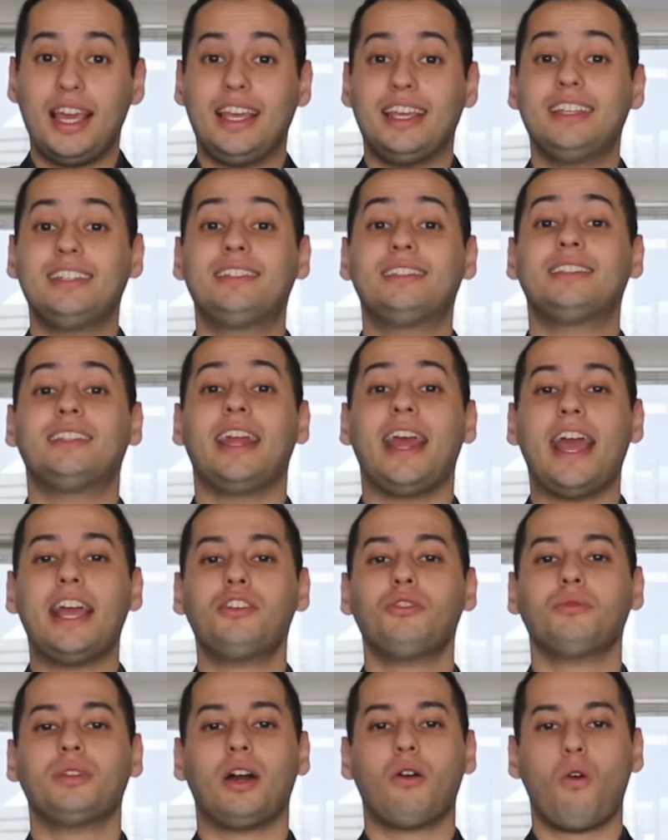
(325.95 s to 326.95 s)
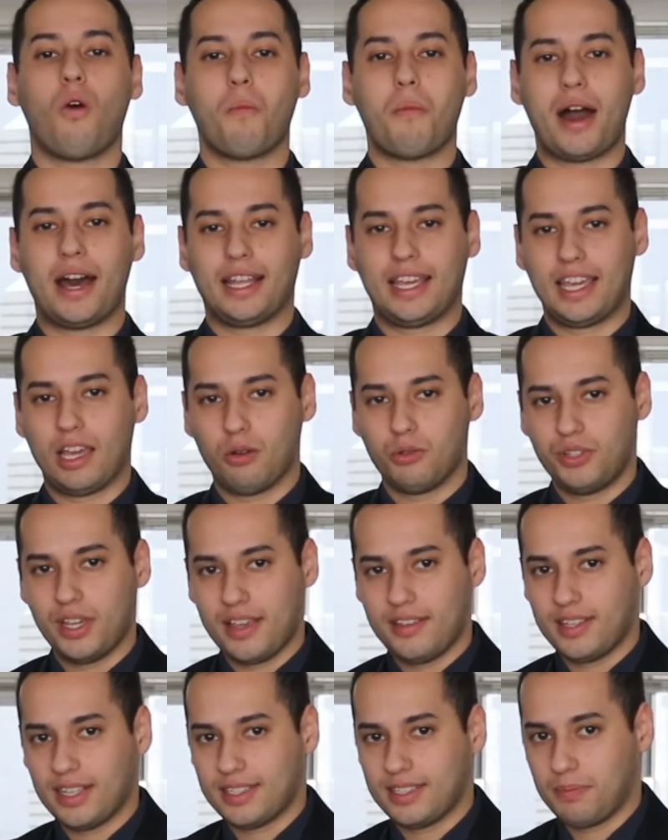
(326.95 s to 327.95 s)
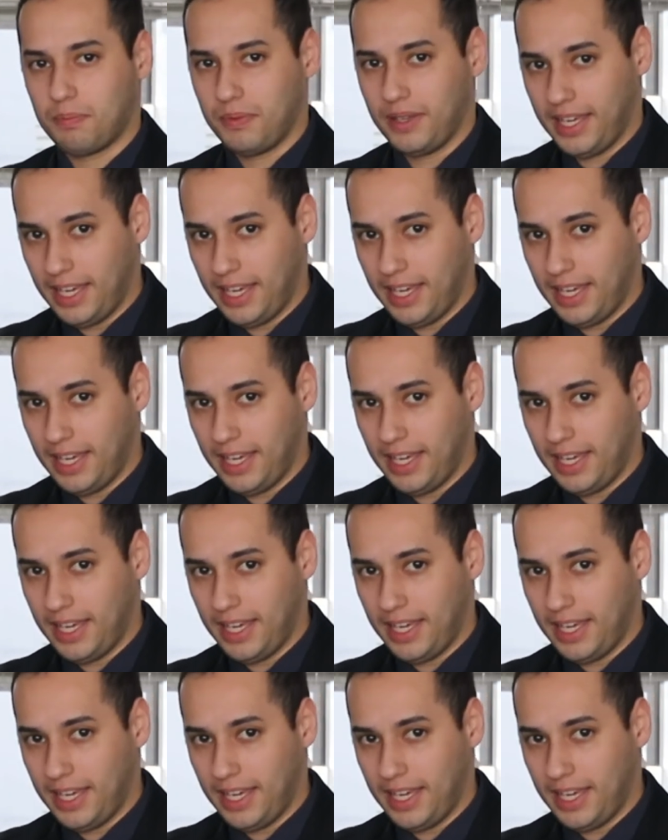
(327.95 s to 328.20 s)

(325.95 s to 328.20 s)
estejam na comarca em audiências